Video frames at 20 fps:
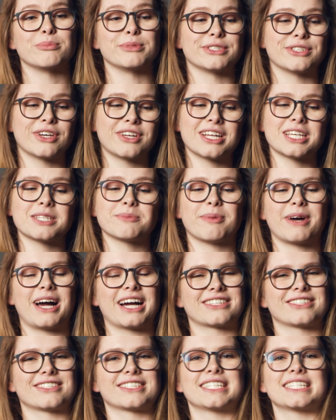Besonders
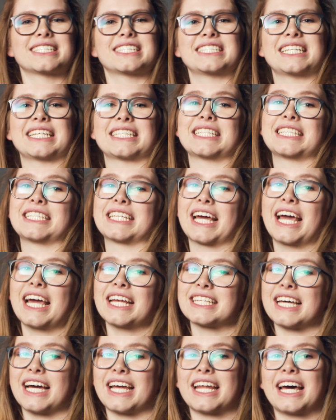praktisch ist, dass ihr
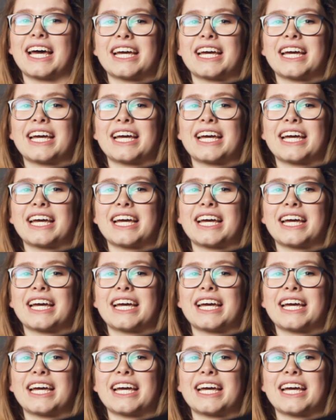direkt einen